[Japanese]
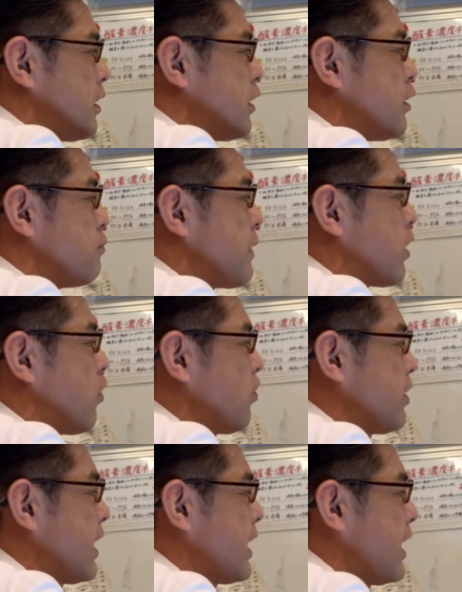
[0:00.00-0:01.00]
まあ、こん
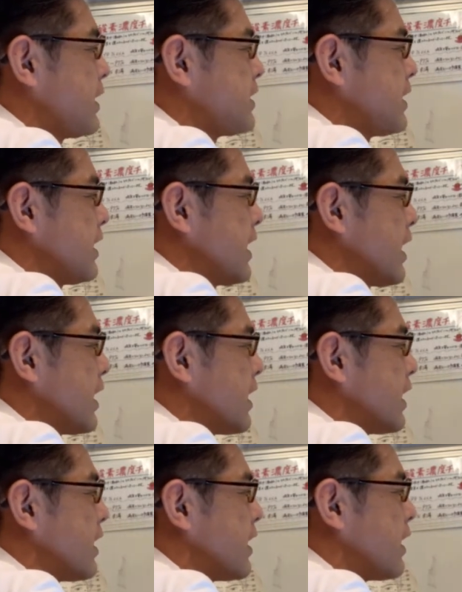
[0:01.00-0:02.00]
な感じでね、
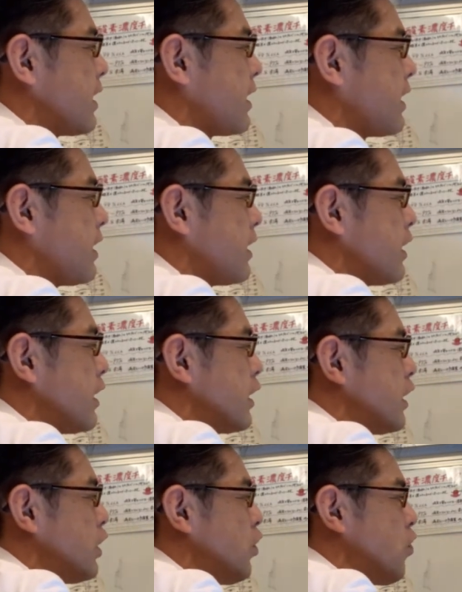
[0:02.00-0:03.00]

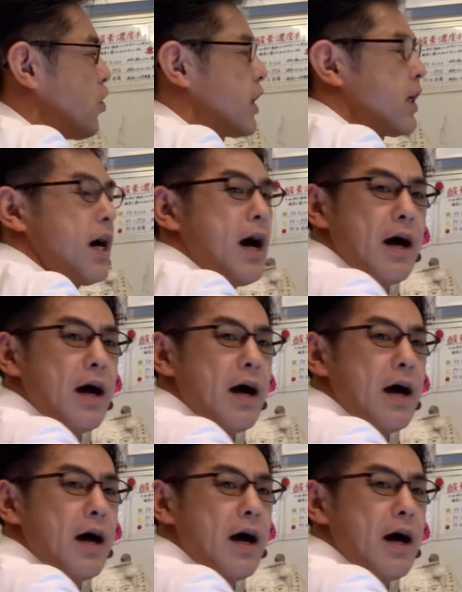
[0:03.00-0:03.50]
陽気が